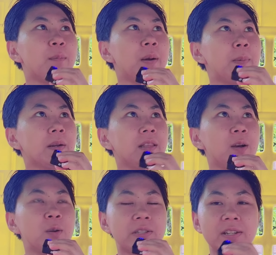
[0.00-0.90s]
Gak apa-apa
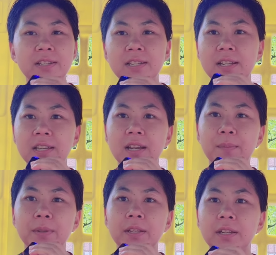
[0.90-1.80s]
kita ngoceh di sini
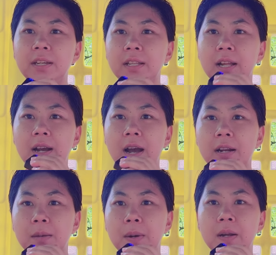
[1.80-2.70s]
Yang penting kita
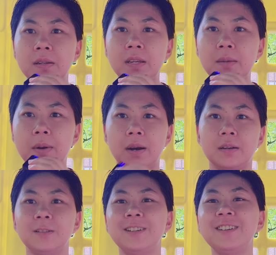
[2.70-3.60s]
ada bahan giba
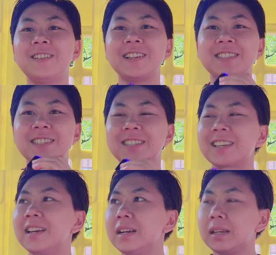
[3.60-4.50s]
Wes,
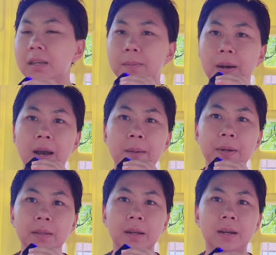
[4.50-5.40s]
giba
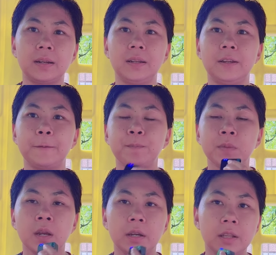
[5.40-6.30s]
apa kita hari ini?
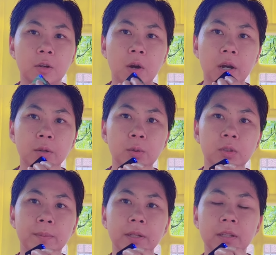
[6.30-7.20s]
Kita doakan dulu
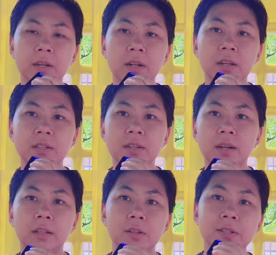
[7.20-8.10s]
teman kita yang lagi
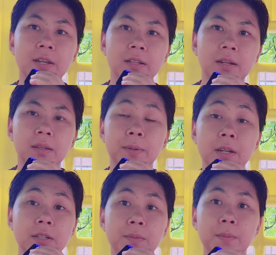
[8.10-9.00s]
sakit Allah sehatkan
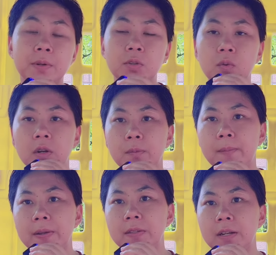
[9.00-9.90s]
teman KSM yang berjuang
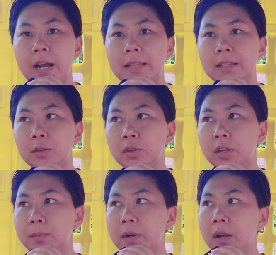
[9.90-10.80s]
rumah majikan tentunya
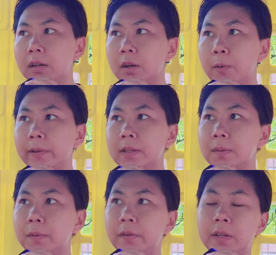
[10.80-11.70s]
diberikan kekuatan
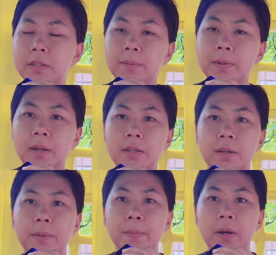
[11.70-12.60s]
sampai finish teman
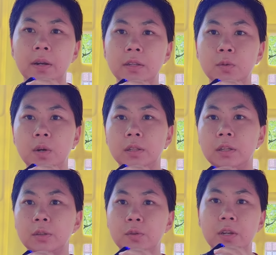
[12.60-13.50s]
KSM yang bahagia juga
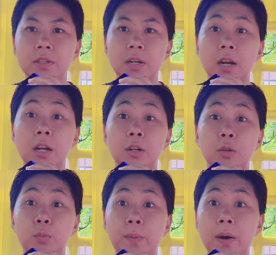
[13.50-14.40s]
tentunya jangan
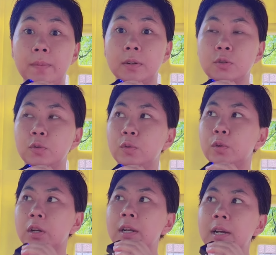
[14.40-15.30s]
lupa
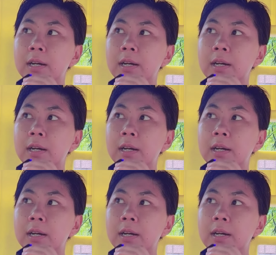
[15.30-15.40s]
bersyukur.